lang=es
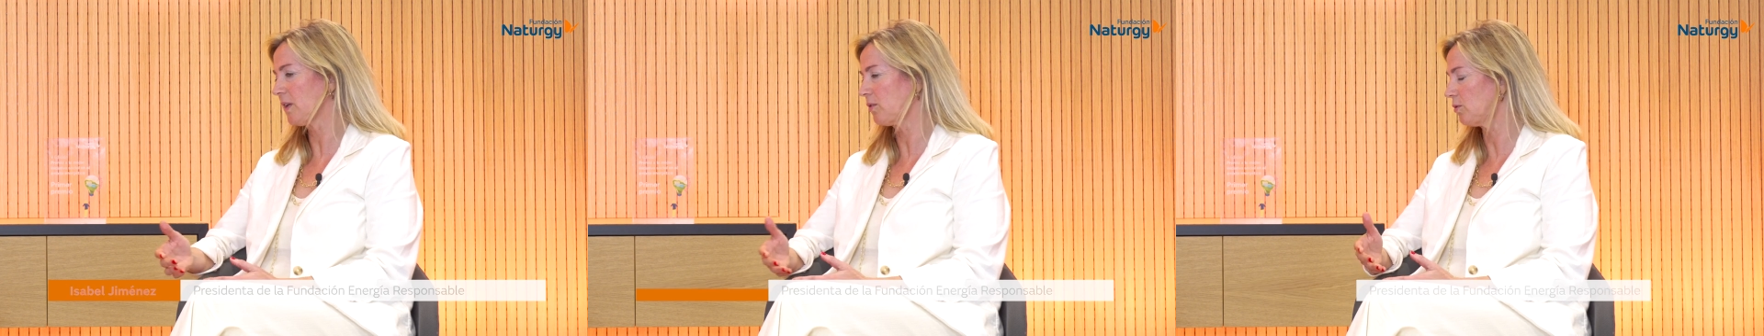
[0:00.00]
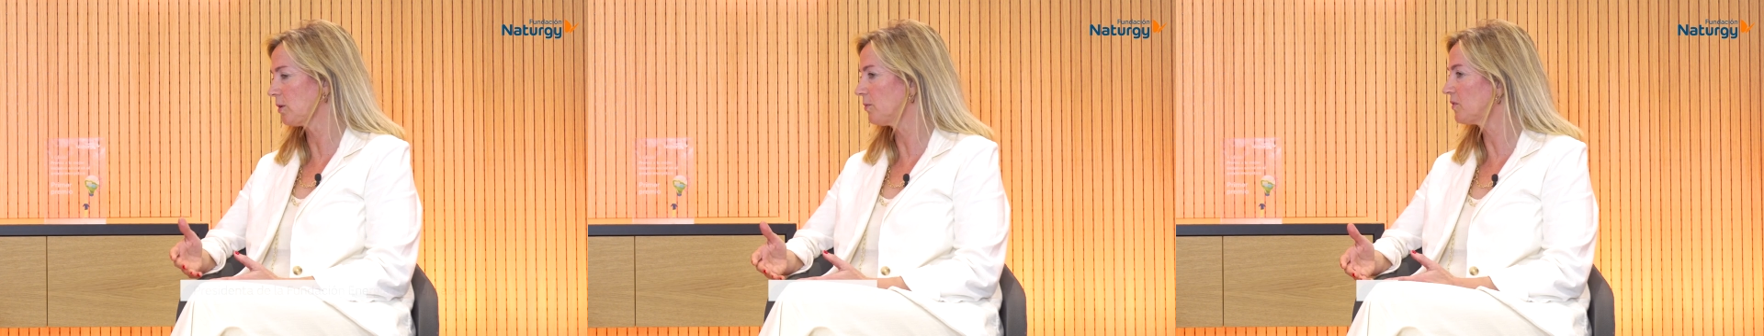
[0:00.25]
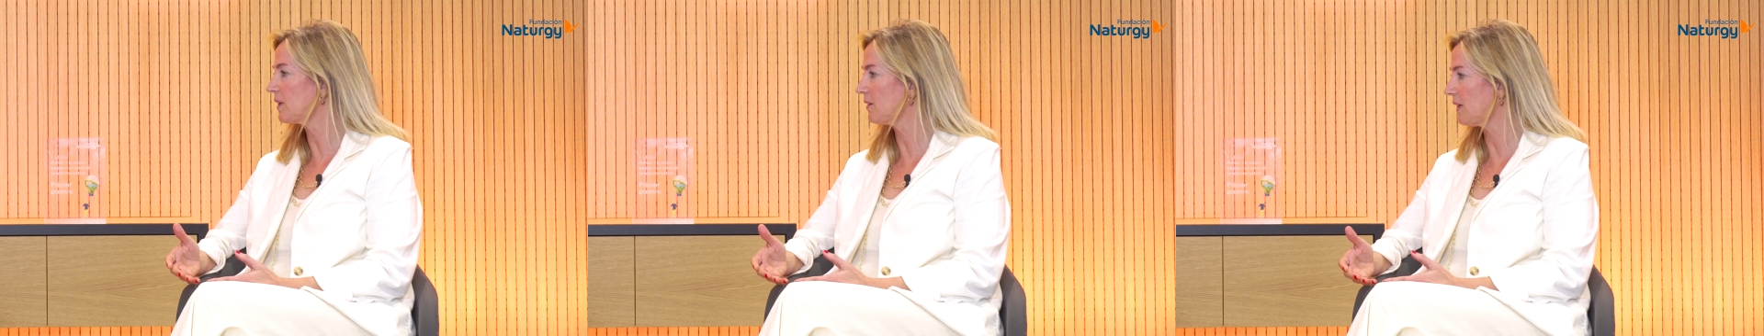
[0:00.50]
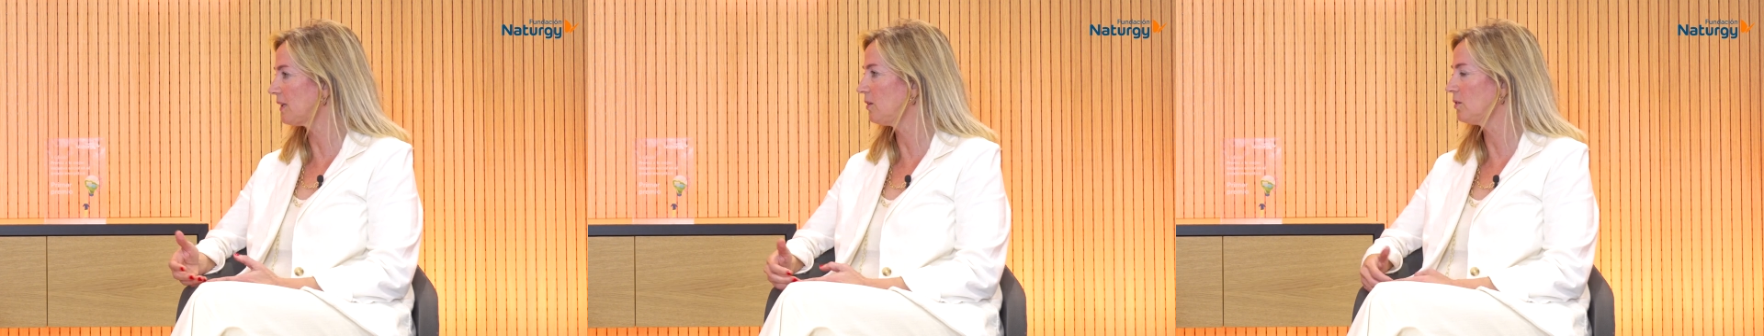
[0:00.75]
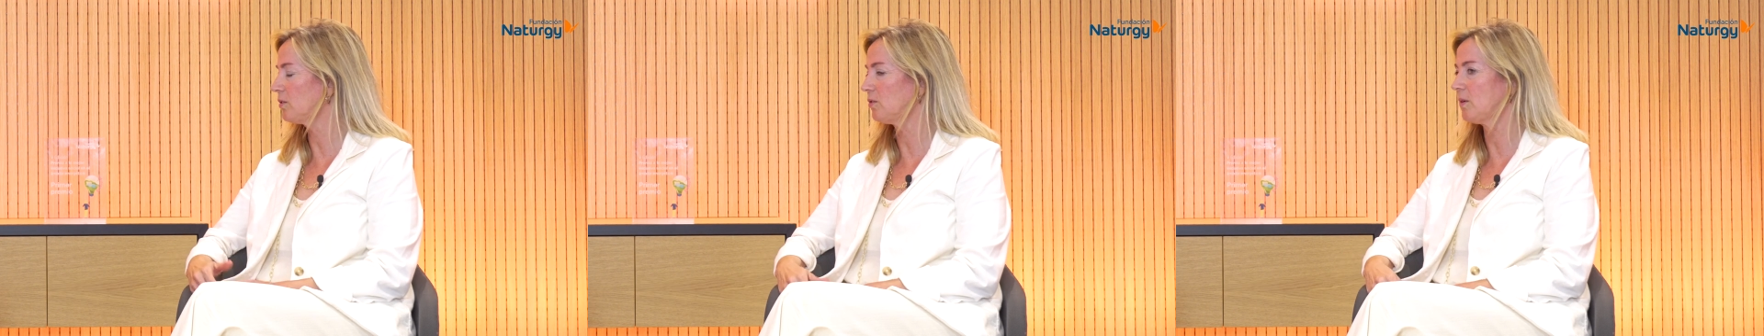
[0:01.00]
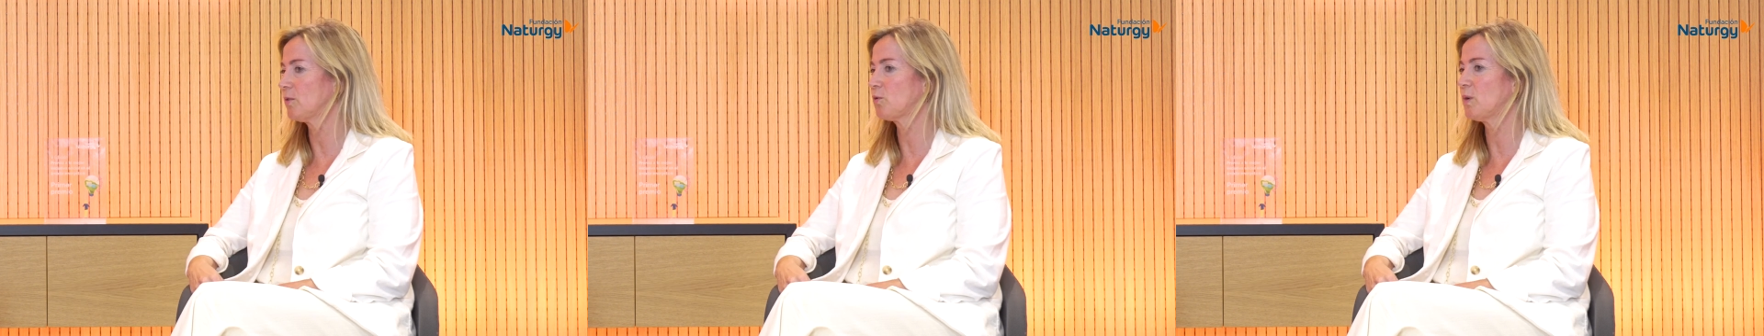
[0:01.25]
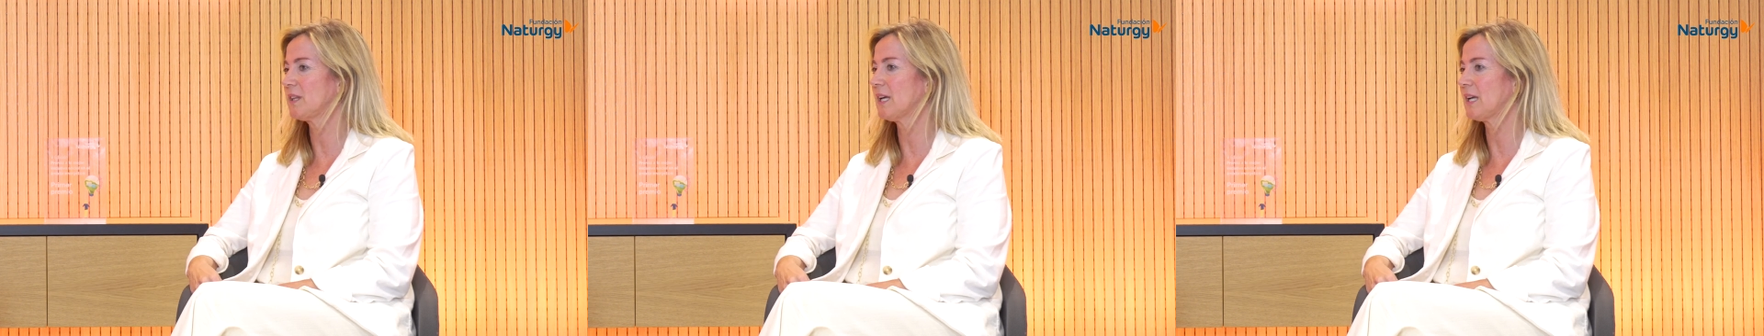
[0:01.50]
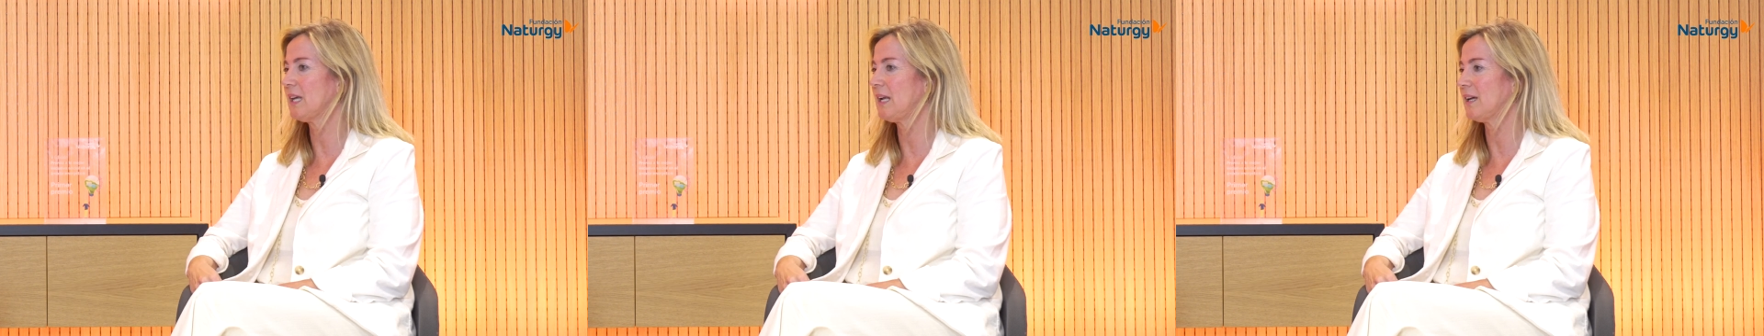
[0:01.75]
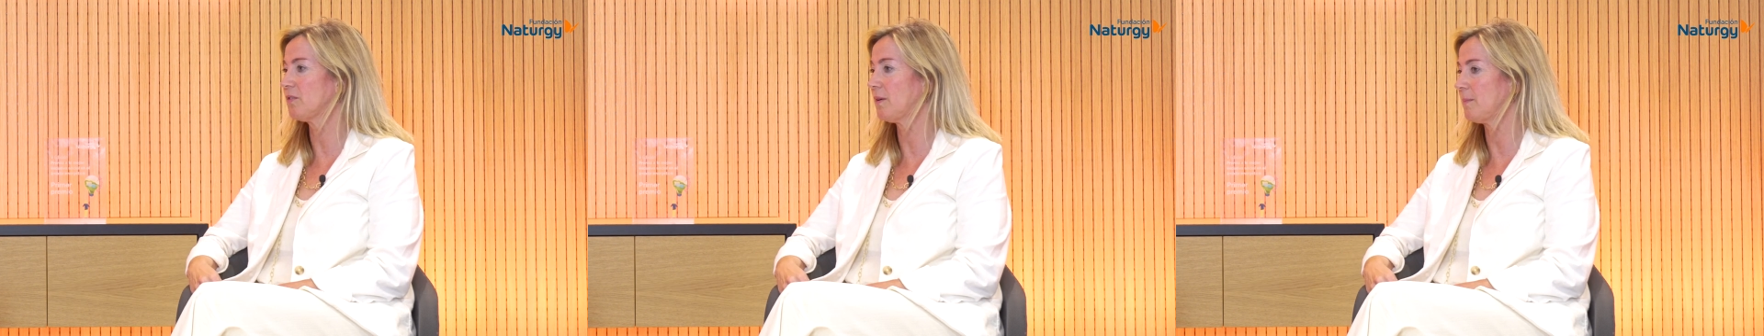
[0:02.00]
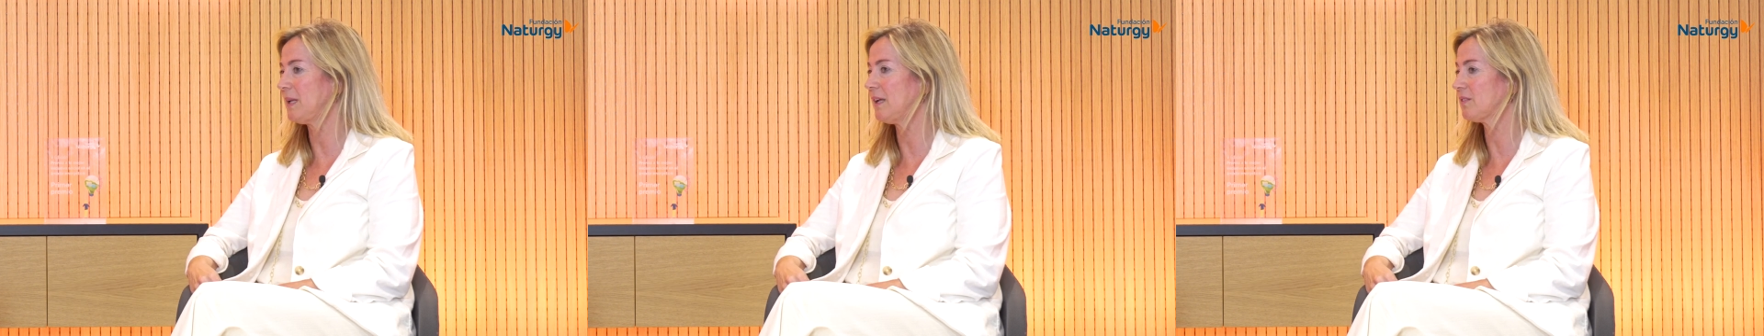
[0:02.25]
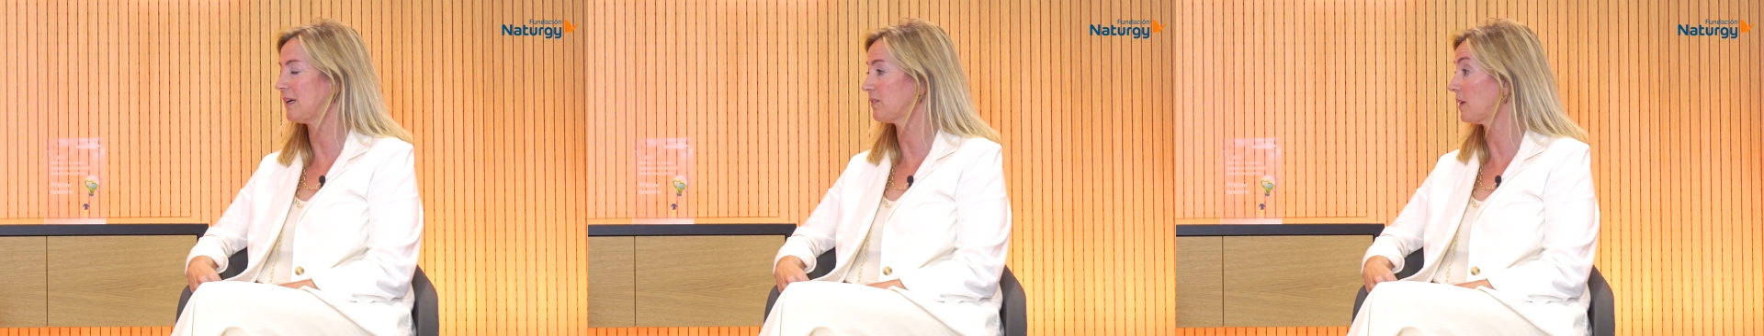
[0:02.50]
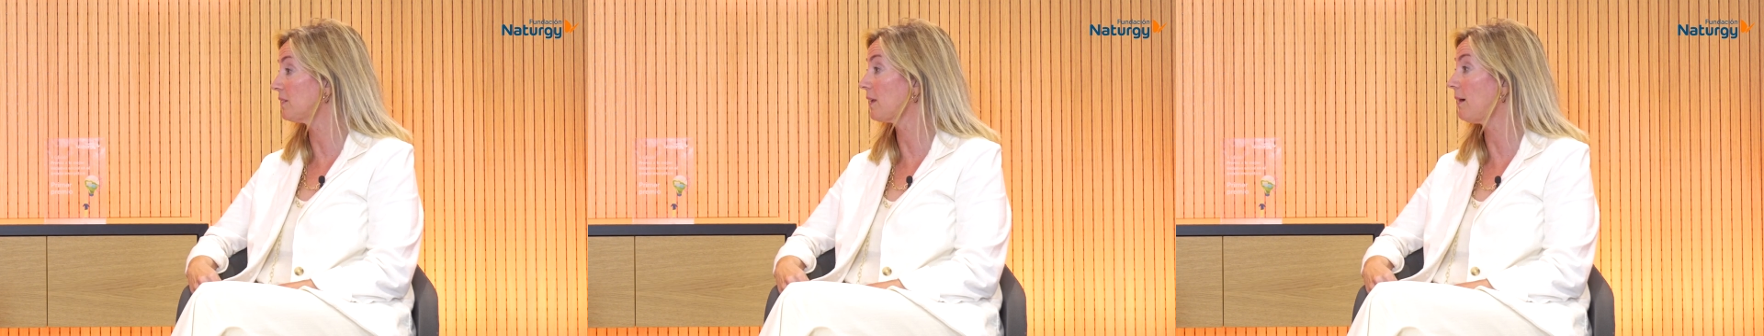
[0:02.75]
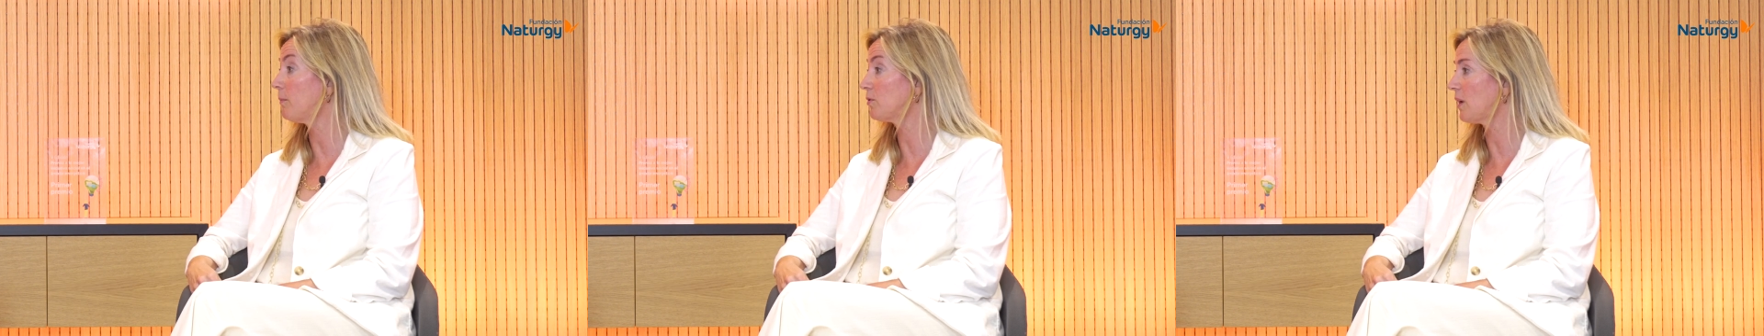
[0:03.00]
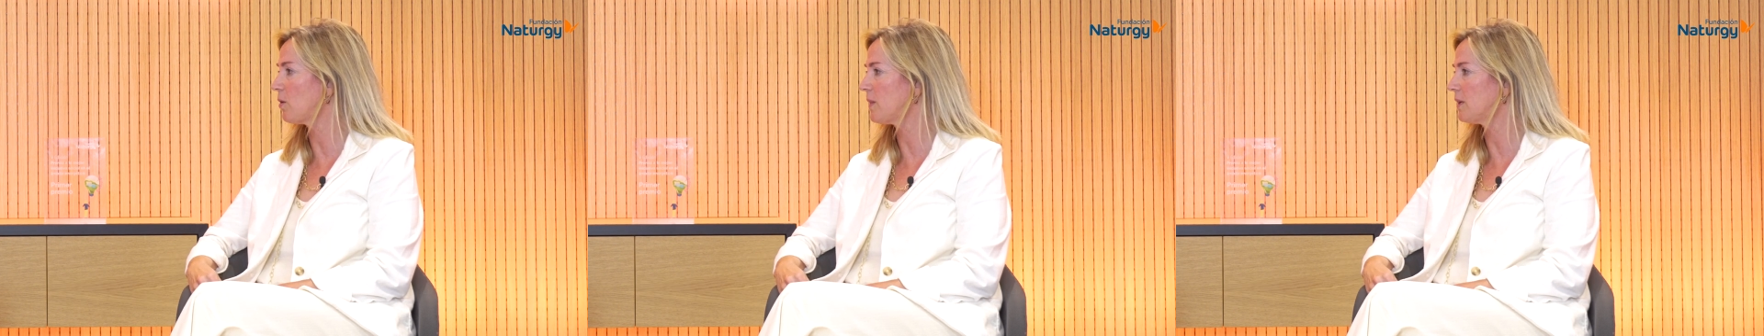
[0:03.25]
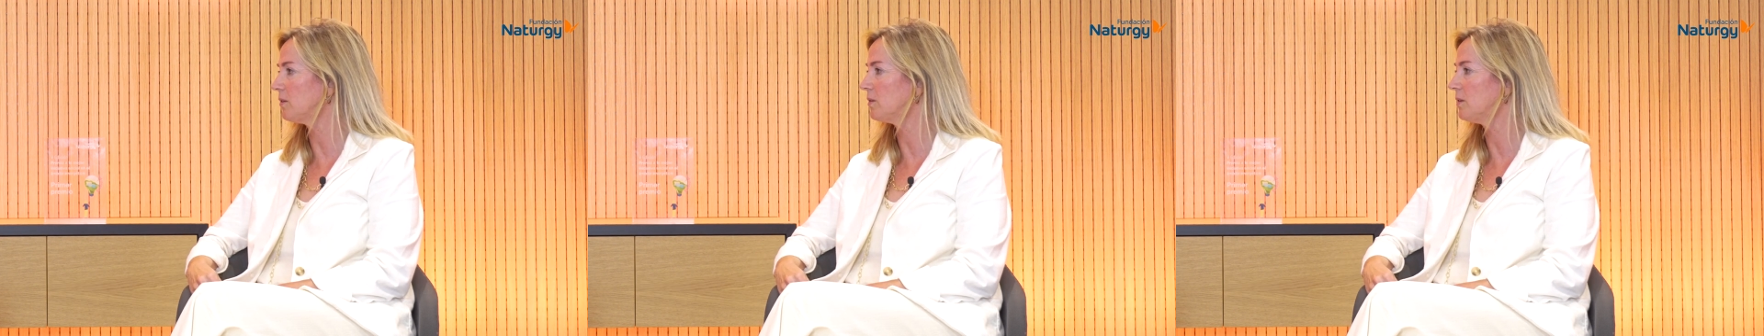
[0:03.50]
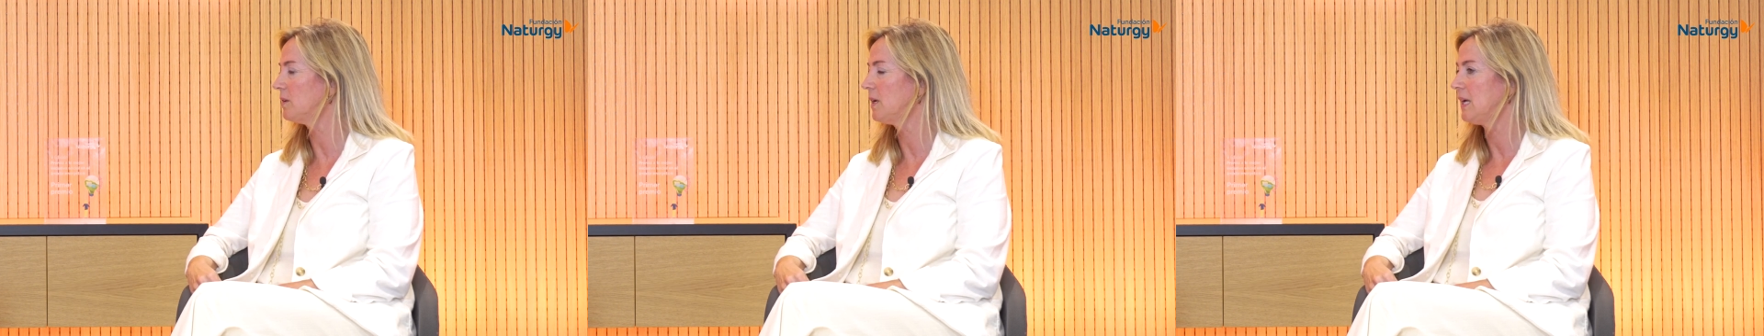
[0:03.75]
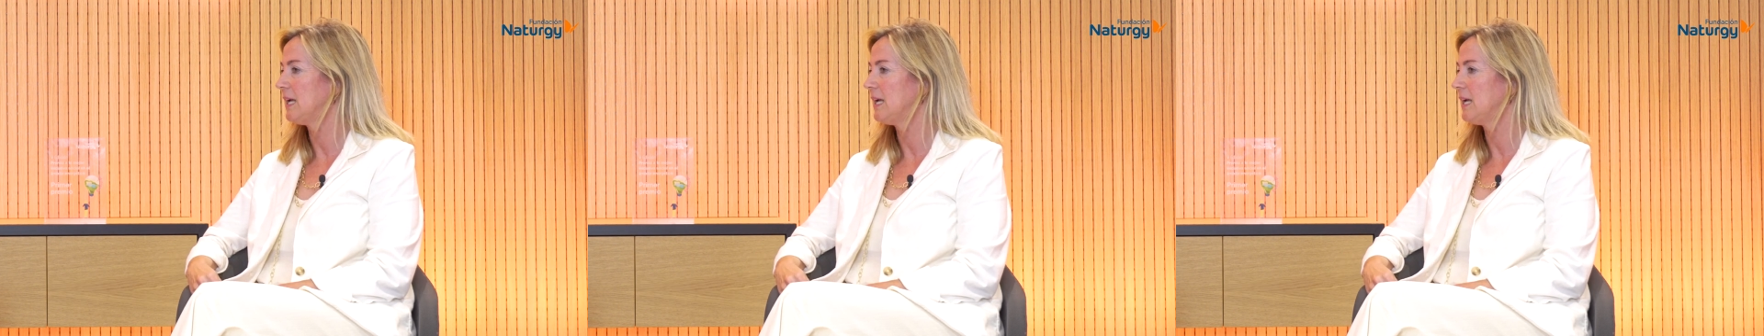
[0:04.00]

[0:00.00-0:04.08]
en los últimos tres años nos dimos cuenta que las familias a las que estábamos ayudando